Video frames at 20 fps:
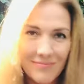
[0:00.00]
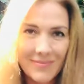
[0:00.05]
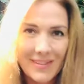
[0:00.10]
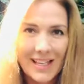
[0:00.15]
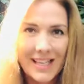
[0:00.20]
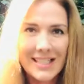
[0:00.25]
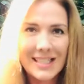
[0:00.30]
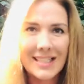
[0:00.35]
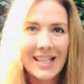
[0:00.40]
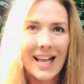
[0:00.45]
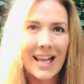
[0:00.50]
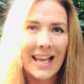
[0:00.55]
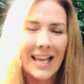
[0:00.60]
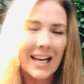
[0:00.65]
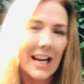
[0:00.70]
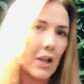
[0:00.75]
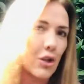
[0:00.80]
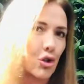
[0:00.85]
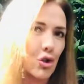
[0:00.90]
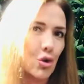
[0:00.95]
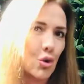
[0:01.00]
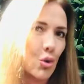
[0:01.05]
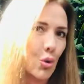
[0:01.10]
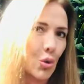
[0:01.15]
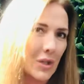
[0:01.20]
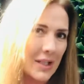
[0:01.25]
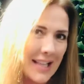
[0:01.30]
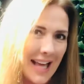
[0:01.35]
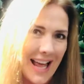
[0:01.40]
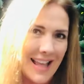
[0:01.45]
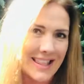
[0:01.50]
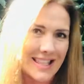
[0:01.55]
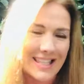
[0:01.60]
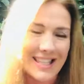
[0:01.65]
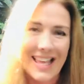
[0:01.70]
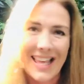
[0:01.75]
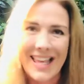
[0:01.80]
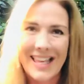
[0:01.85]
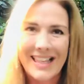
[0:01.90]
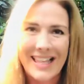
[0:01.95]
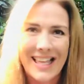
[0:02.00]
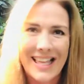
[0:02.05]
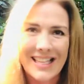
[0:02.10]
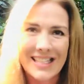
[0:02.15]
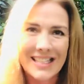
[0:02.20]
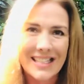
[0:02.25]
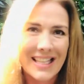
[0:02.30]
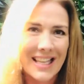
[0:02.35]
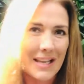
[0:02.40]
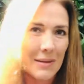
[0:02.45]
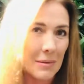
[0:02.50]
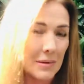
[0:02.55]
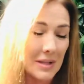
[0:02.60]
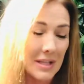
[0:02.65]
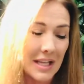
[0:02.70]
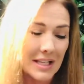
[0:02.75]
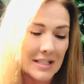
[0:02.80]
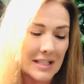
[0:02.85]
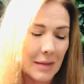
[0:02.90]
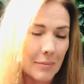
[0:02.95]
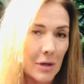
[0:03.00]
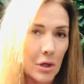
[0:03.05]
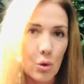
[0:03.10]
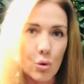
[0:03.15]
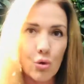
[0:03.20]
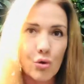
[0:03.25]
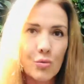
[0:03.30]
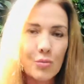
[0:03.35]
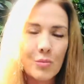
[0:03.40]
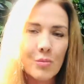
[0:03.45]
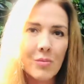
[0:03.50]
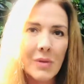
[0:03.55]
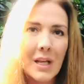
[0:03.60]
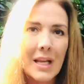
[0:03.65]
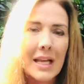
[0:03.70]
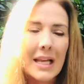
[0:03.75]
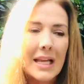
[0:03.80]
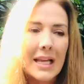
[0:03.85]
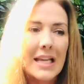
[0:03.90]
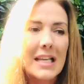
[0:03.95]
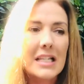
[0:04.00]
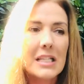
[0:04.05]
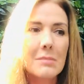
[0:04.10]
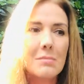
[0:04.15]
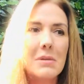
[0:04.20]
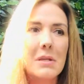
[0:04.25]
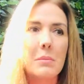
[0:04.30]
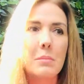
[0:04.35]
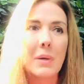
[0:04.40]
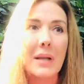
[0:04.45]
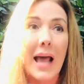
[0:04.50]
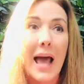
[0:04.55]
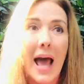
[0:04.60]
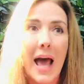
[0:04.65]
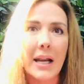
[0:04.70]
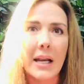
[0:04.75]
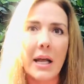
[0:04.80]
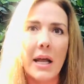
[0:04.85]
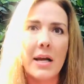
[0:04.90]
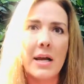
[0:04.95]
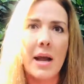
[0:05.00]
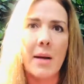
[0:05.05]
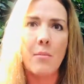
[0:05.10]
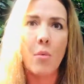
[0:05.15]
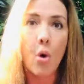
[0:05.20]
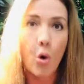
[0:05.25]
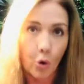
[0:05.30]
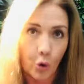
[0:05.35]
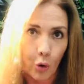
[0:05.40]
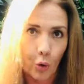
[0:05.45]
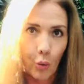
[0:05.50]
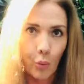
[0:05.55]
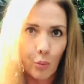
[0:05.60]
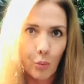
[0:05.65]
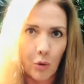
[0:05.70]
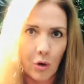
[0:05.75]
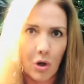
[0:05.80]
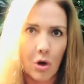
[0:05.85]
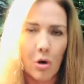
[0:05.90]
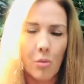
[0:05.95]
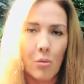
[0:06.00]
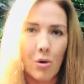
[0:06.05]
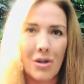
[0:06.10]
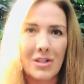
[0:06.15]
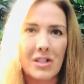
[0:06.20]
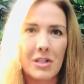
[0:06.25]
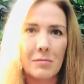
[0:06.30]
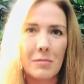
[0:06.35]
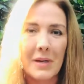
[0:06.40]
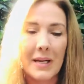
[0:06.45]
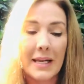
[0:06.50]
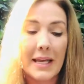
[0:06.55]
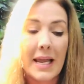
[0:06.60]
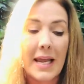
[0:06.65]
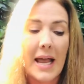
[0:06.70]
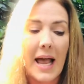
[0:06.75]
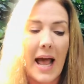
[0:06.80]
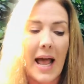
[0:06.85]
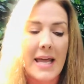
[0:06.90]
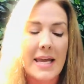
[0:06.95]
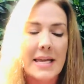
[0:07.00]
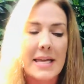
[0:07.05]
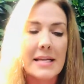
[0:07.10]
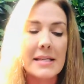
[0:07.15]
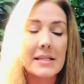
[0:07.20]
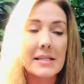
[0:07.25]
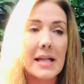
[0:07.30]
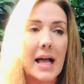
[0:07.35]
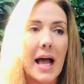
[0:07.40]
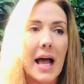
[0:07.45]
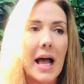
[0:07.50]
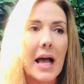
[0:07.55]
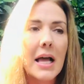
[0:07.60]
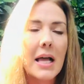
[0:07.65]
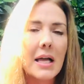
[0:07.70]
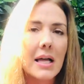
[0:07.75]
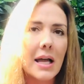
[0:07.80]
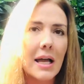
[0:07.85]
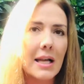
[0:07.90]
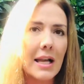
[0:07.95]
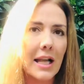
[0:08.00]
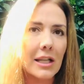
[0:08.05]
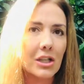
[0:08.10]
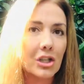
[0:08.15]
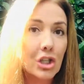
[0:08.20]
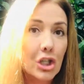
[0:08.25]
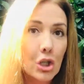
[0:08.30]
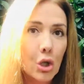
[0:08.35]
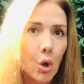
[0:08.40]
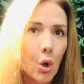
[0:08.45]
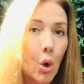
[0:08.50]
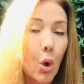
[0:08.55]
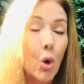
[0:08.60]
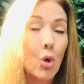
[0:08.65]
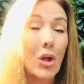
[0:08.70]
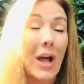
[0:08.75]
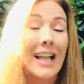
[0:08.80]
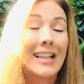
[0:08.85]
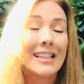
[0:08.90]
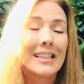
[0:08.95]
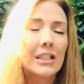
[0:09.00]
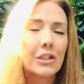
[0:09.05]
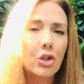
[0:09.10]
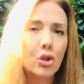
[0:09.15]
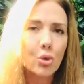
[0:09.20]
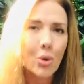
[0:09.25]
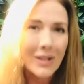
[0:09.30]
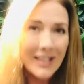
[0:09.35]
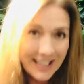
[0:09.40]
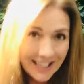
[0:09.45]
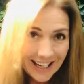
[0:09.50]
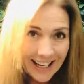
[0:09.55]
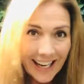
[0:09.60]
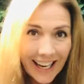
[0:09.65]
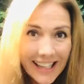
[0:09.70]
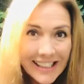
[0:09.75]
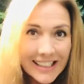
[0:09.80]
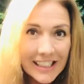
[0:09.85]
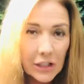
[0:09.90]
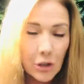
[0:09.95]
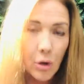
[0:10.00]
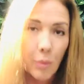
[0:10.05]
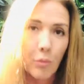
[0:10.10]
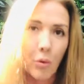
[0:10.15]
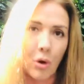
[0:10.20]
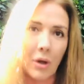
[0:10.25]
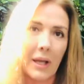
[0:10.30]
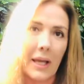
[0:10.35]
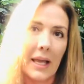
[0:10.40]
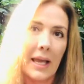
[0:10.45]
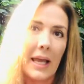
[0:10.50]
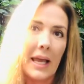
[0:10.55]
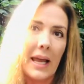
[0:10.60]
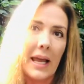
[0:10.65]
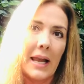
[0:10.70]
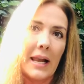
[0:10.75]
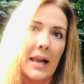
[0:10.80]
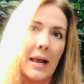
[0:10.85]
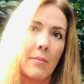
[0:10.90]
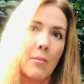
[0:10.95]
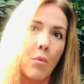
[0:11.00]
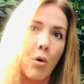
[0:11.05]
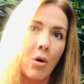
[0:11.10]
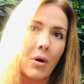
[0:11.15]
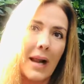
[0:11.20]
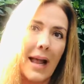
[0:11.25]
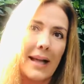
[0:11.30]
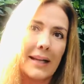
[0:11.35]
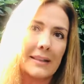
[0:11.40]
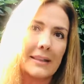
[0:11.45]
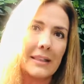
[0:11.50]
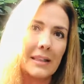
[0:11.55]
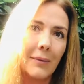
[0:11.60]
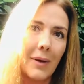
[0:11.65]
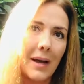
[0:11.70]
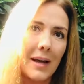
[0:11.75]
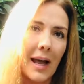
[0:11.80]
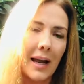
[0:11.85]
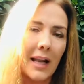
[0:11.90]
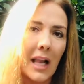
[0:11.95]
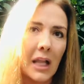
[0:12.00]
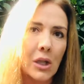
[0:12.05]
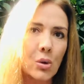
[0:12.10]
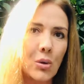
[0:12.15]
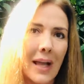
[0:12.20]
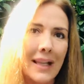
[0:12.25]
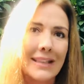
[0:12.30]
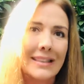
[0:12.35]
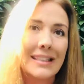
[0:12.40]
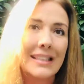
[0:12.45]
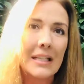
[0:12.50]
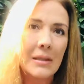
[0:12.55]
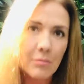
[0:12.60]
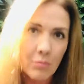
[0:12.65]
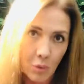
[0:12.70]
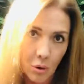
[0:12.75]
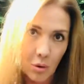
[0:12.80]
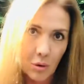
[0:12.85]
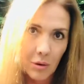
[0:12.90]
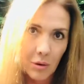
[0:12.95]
esta guerra de oscuridad, de, este, de, este, virus, es vibrar en amor, porque como les expliqué, ahí está el antídoto, antídoto, energético, porque el amor activa la glándula timo,